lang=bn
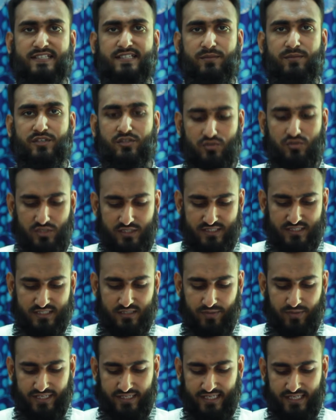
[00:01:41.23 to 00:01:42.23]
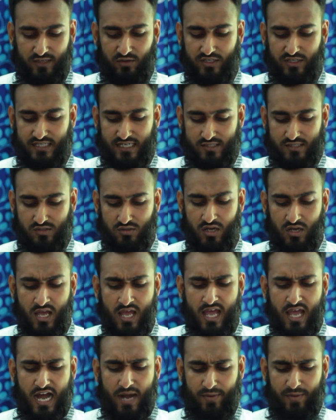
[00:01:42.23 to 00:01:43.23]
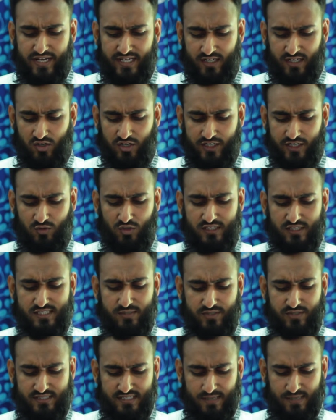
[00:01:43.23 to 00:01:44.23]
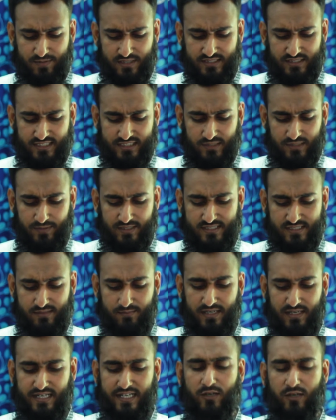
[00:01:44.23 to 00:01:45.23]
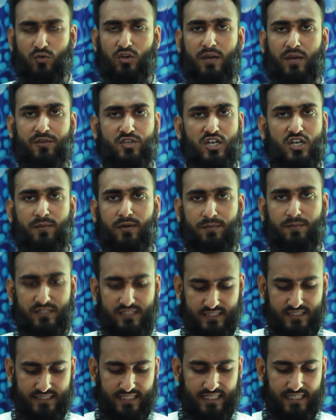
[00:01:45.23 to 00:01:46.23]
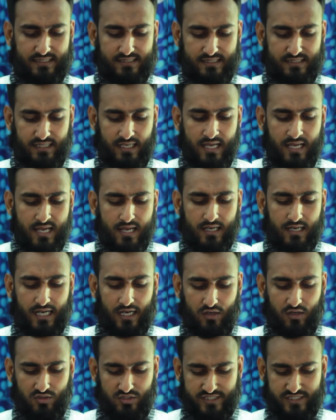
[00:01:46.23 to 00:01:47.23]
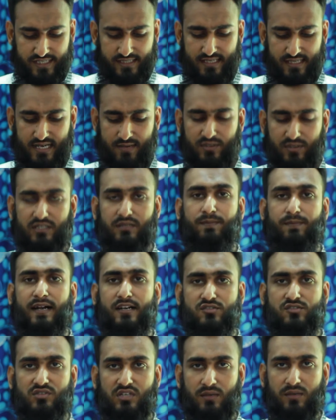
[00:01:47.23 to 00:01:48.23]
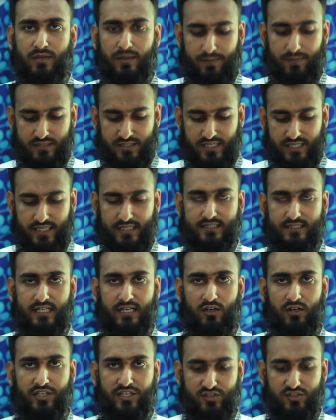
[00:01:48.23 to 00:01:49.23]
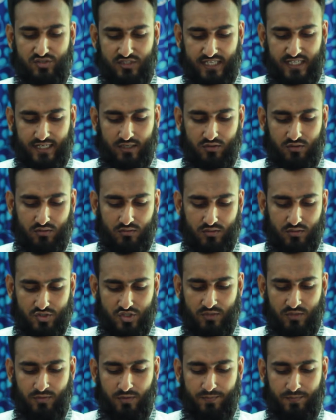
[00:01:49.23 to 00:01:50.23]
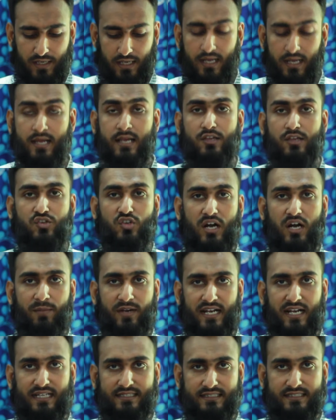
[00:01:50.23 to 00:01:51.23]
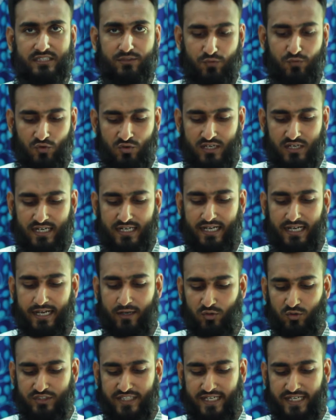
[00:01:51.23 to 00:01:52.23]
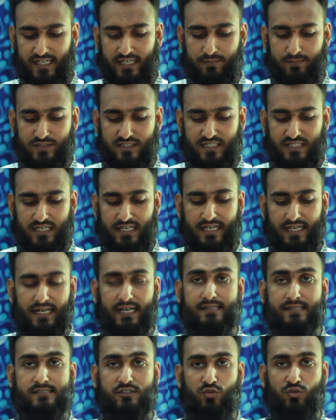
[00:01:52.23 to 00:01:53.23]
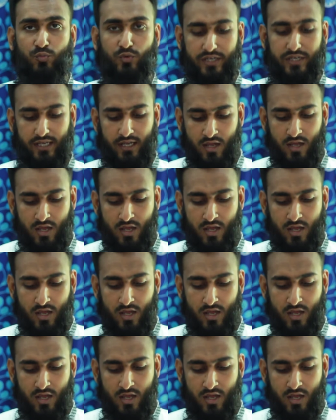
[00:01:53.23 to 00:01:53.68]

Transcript: এস এম এস করেছে যে ভাই কেন এটা আসলো আমার এখানে অনেকগুলো এস এম এসে আপনারা দেখতে পাচ্ছেন বাট এগুলো আমি সব আপনাদেরকে দেখাচ্ছি না কারণ হচ্ছে এটা আমার পার্সোনাল ব্যাপার সেক্ষেত্রে অনেক কিছু দেখানো সম্ভব না সো আমার হাতে যে ফোন রাখা এখন দেখেন আপনাদের লেখা আছে উপরে